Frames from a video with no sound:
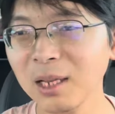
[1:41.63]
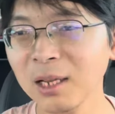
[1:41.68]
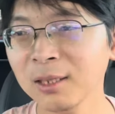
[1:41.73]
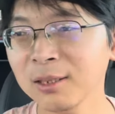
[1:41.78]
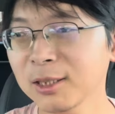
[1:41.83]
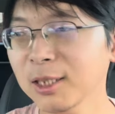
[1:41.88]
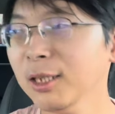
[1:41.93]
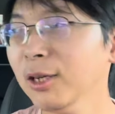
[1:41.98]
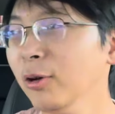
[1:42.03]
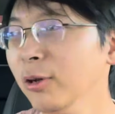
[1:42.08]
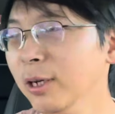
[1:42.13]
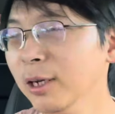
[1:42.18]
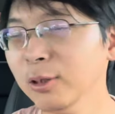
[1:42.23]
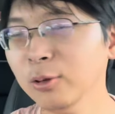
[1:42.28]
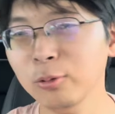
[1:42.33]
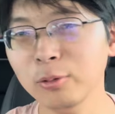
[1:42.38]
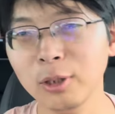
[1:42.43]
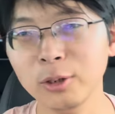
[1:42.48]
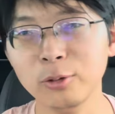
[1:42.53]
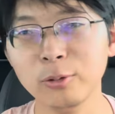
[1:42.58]
见到一个
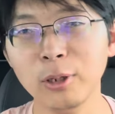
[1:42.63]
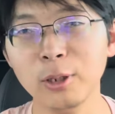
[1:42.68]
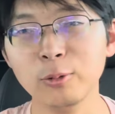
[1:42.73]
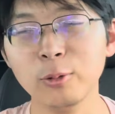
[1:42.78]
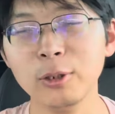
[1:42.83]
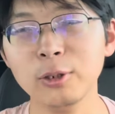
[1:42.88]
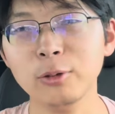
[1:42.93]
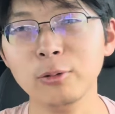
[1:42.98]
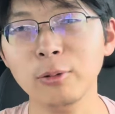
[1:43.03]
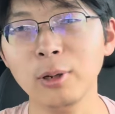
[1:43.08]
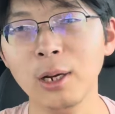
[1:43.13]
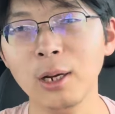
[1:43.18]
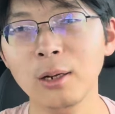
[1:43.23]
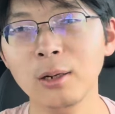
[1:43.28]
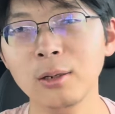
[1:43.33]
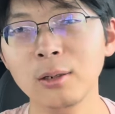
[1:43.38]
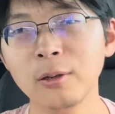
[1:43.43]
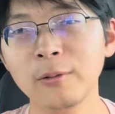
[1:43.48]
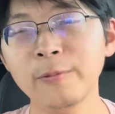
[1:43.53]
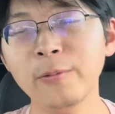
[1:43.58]
女的就要追求啊，
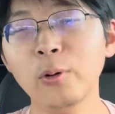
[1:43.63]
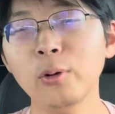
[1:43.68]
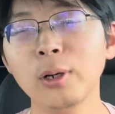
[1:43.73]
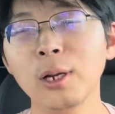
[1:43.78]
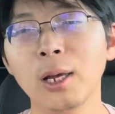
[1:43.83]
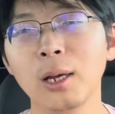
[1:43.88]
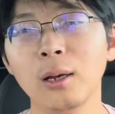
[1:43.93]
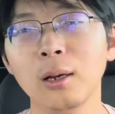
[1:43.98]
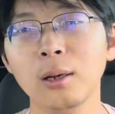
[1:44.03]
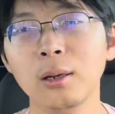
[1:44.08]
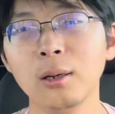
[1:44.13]
疯了！